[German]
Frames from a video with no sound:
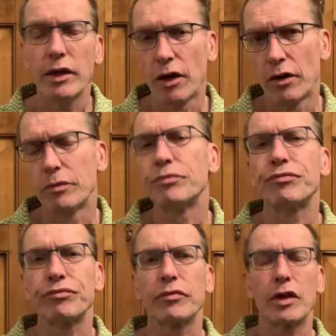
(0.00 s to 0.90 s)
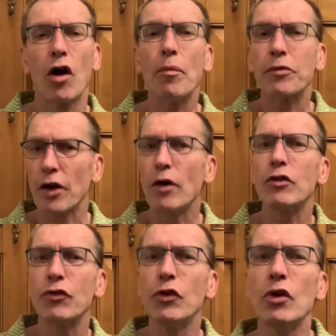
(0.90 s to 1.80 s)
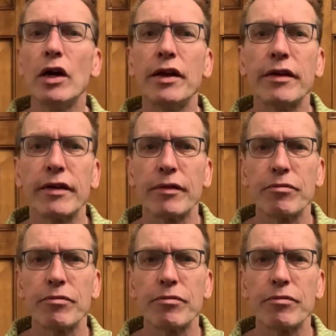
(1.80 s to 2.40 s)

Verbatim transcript: ja, ich habe es ausführlich